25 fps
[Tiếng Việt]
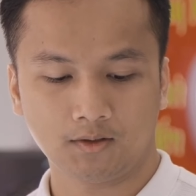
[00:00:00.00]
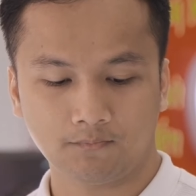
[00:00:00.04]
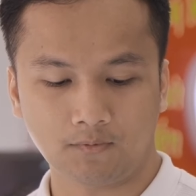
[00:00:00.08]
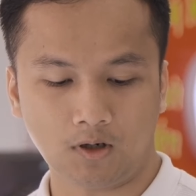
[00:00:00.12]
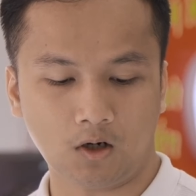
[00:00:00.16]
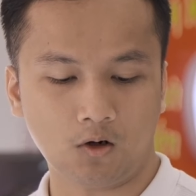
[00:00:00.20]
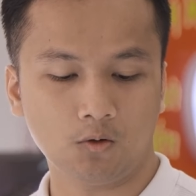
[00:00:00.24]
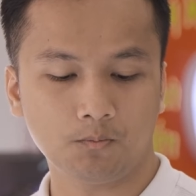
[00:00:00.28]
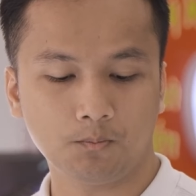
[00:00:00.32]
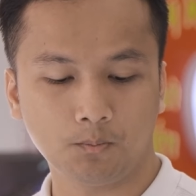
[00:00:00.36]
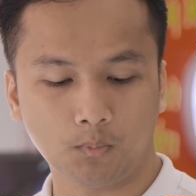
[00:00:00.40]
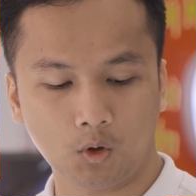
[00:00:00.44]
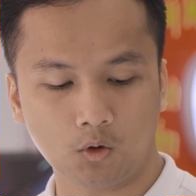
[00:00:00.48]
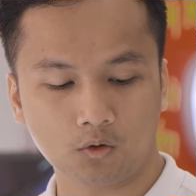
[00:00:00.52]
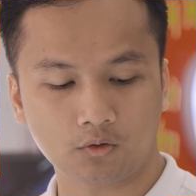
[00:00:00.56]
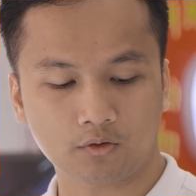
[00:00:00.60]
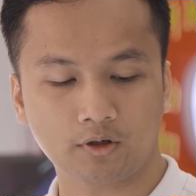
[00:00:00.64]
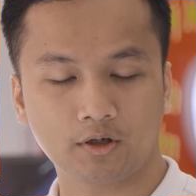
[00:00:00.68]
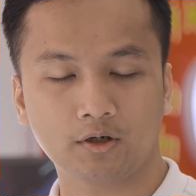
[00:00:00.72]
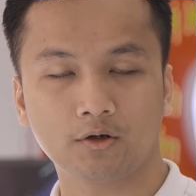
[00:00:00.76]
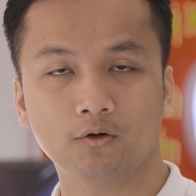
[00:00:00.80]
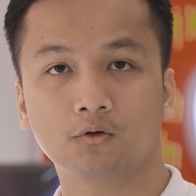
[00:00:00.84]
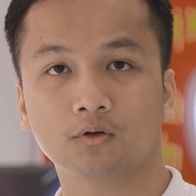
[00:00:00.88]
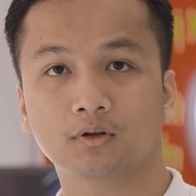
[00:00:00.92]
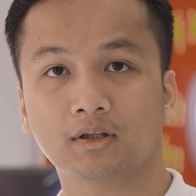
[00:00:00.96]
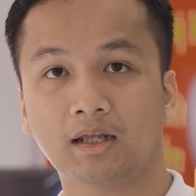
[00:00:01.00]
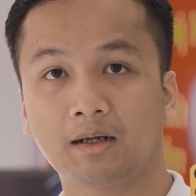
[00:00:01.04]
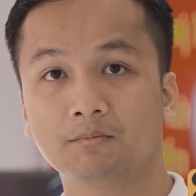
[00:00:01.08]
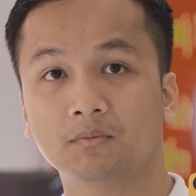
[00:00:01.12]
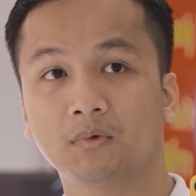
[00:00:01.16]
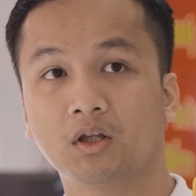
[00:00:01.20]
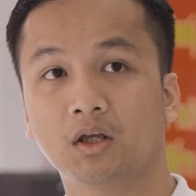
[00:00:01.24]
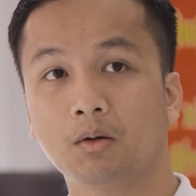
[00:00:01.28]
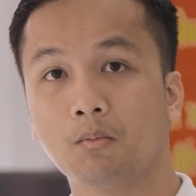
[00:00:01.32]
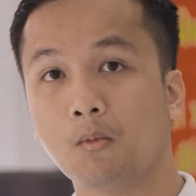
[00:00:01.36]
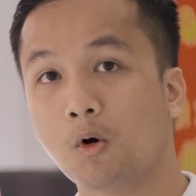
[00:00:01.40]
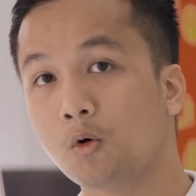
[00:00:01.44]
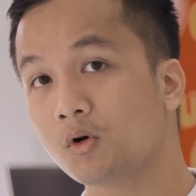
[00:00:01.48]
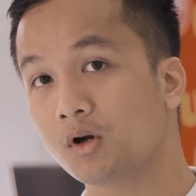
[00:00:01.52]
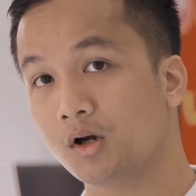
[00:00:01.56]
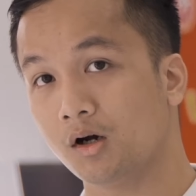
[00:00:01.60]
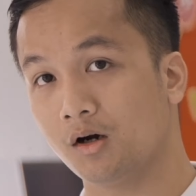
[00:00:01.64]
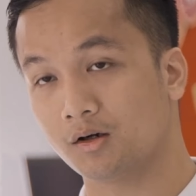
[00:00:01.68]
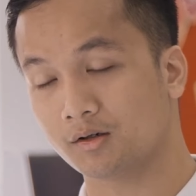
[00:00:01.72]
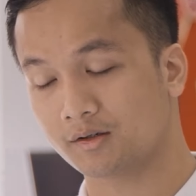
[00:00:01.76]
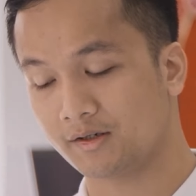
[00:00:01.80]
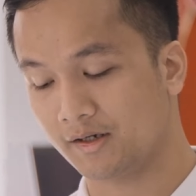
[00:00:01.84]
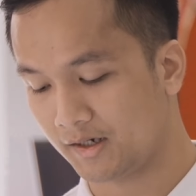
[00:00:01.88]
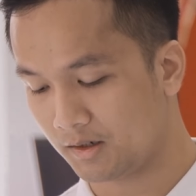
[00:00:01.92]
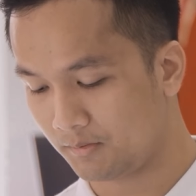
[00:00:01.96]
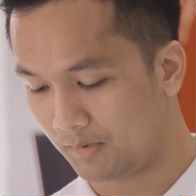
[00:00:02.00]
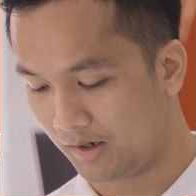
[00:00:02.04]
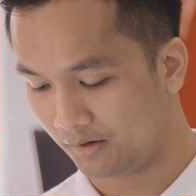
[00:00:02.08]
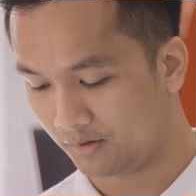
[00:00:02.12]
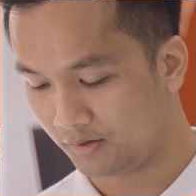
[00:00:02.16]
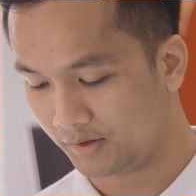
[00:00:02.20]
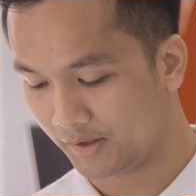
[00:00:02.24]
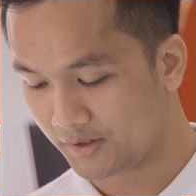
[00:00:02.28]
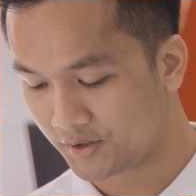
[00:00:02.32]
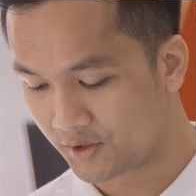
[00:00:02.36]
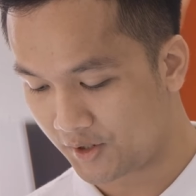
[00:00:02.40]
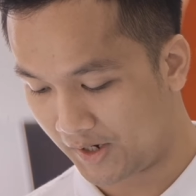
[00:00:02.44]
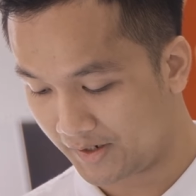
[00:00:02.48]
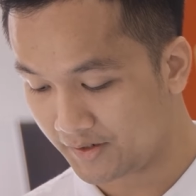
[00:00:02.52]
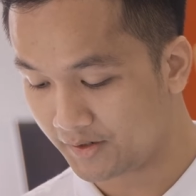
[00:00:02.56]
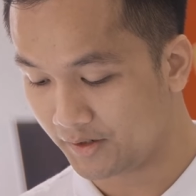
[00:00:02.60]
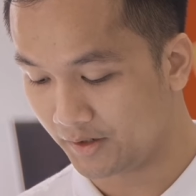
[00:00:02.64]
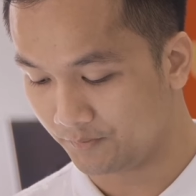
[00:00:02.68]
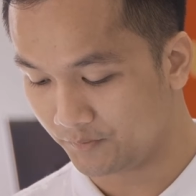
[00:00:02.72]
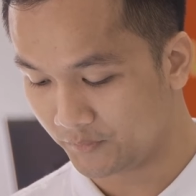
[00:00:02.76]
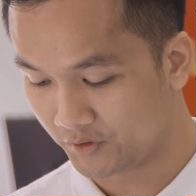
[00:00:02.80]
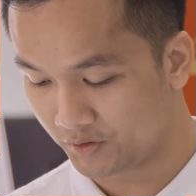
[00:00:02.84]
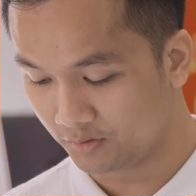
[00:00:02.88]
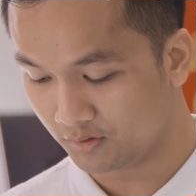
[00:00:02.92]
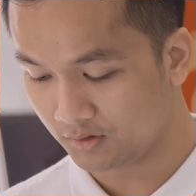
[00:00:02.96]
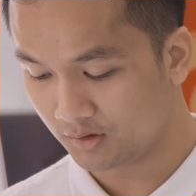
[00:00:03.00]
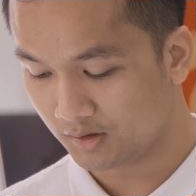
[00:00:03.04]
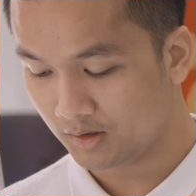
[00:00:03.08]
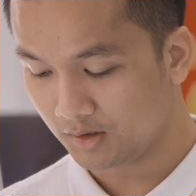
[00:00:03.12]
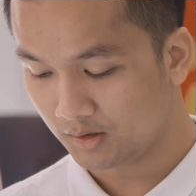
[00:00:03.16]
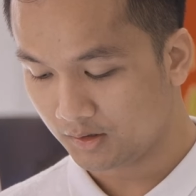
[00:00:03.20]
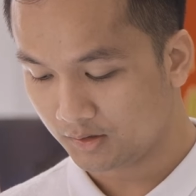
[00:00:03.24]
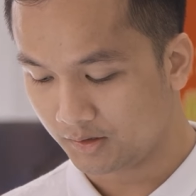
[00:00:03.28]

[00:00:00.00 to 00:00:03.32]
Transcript: và Oppo Reno tám T bốn G để các bạn có thể trải nghiệm trước.